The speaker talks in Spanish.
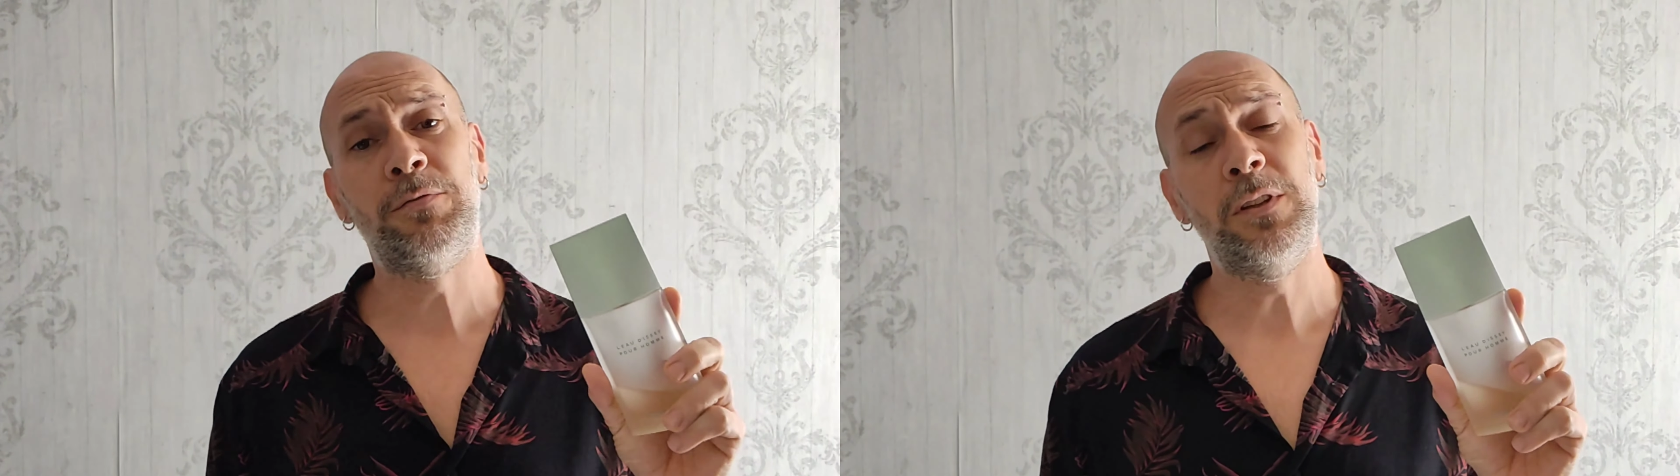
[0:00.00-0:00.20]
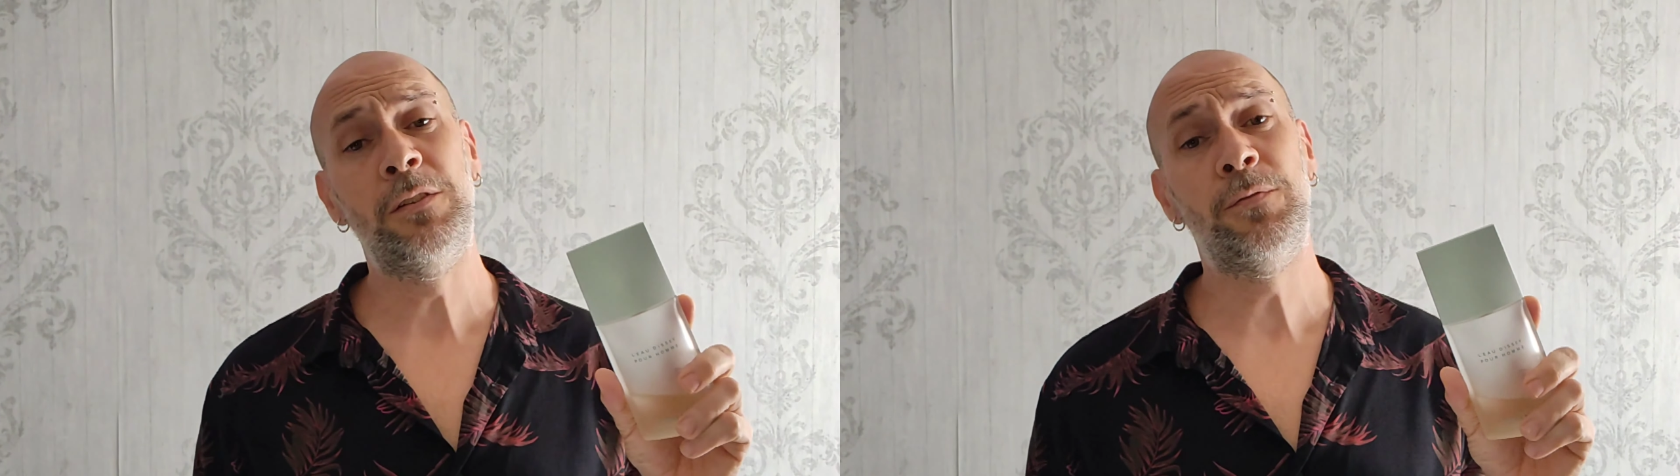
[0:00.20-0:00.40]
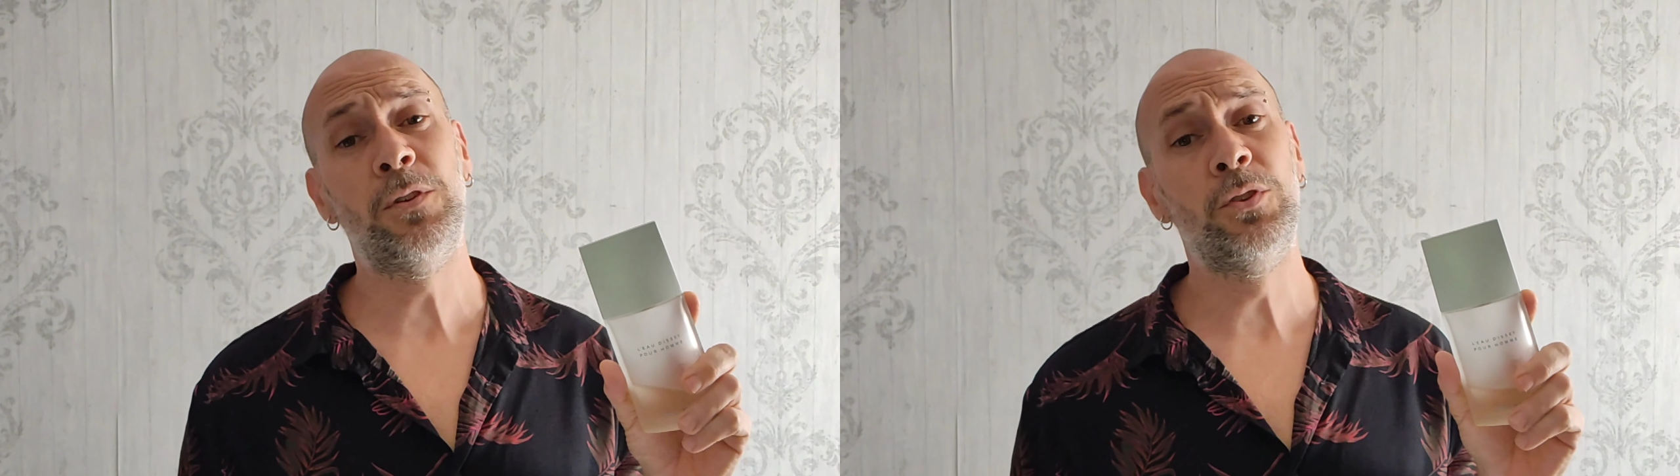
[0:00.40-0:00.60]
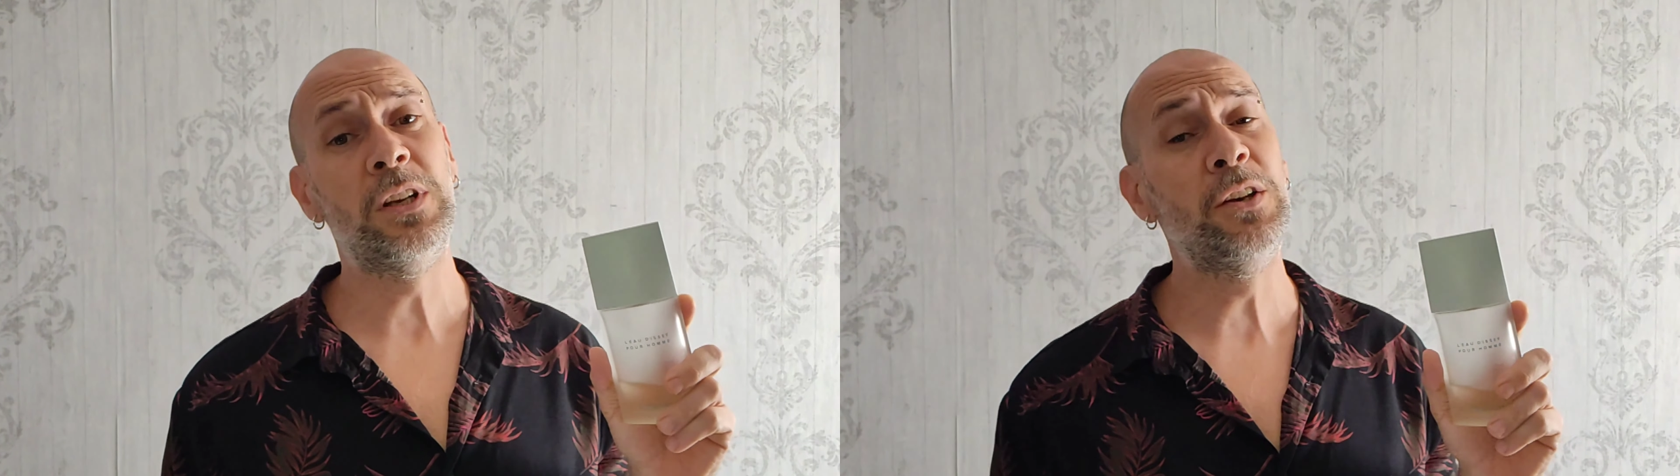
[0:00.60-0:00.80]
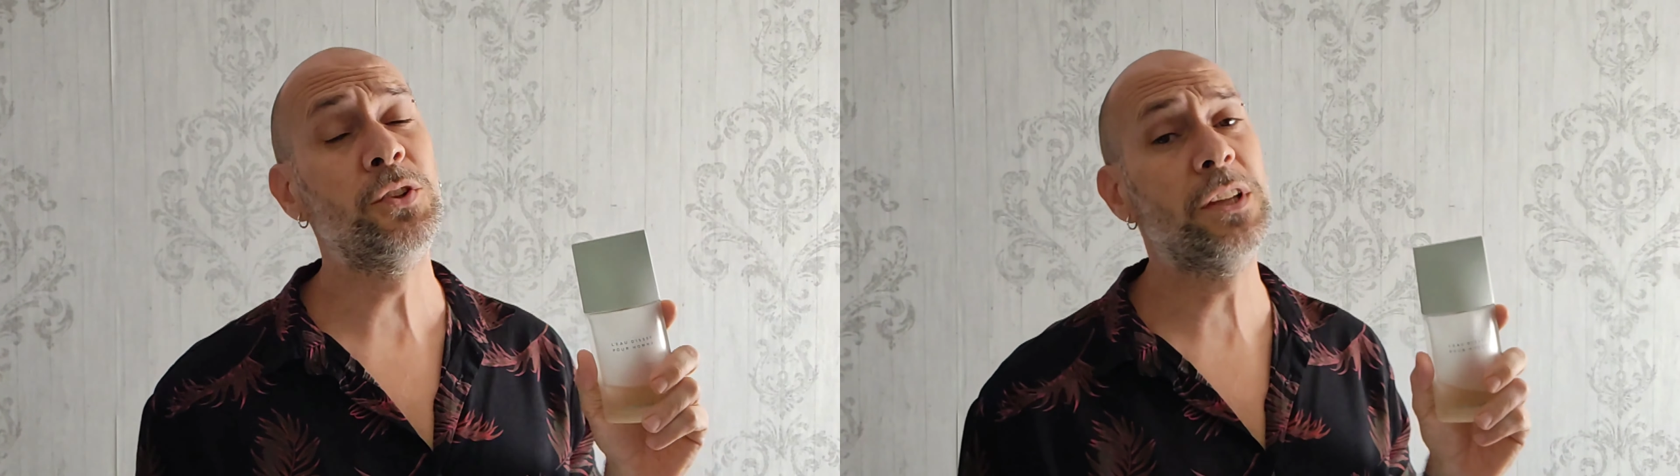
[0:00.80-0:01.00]
el fondo,
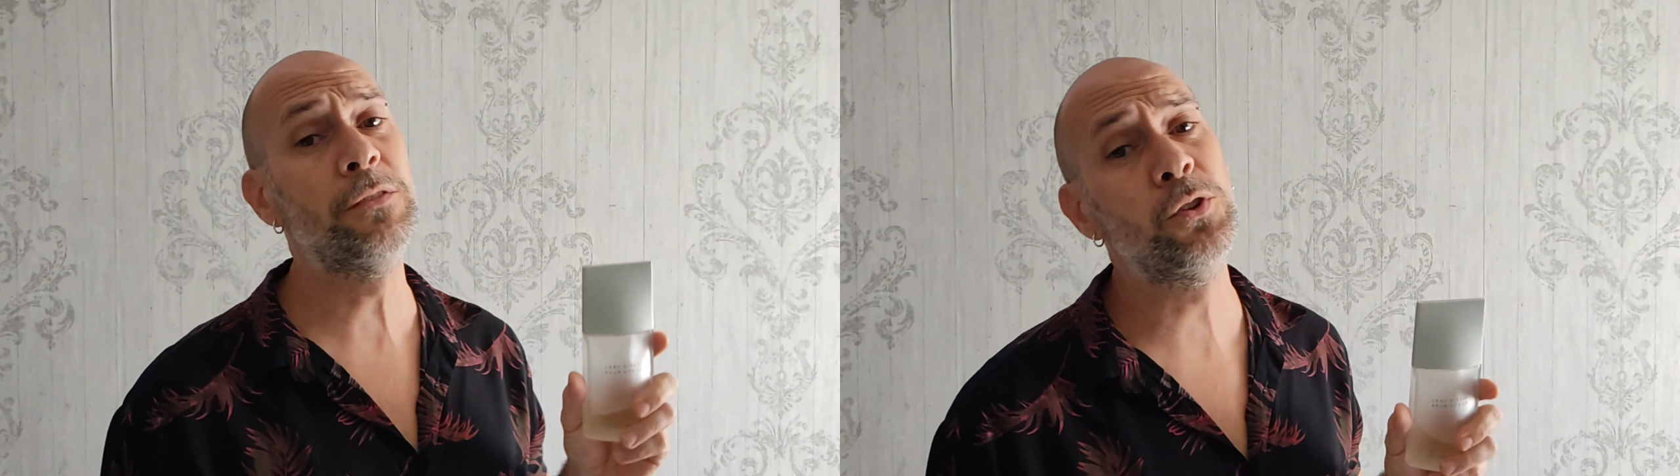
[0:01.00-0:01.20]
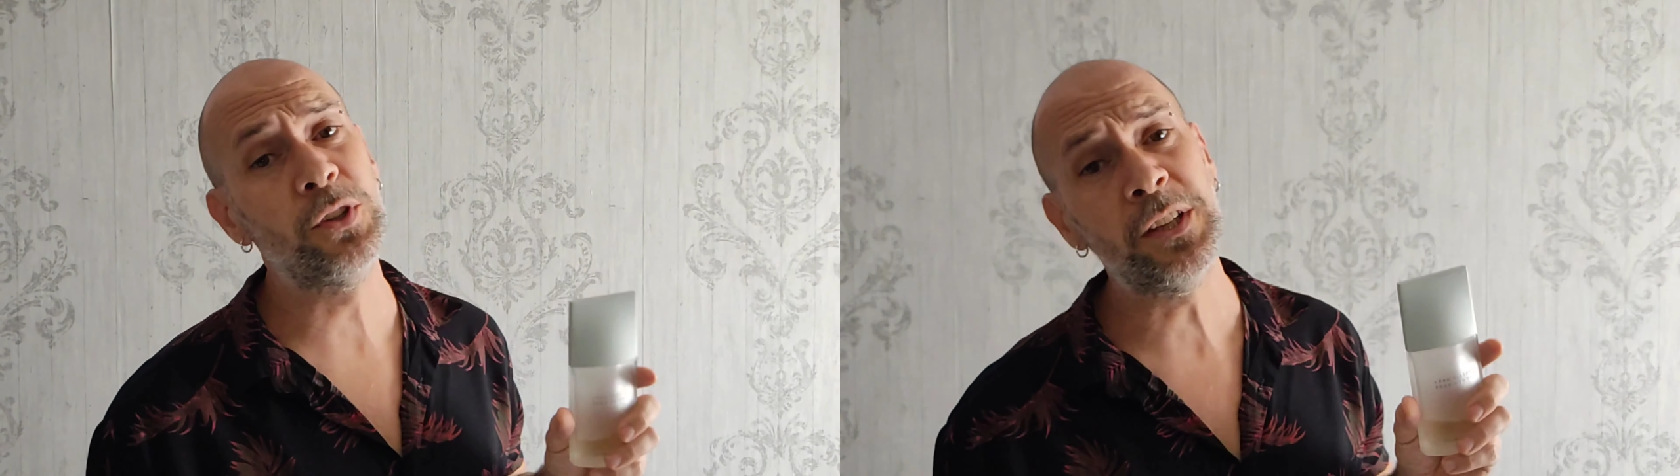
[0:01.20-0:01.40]
las notas de fondo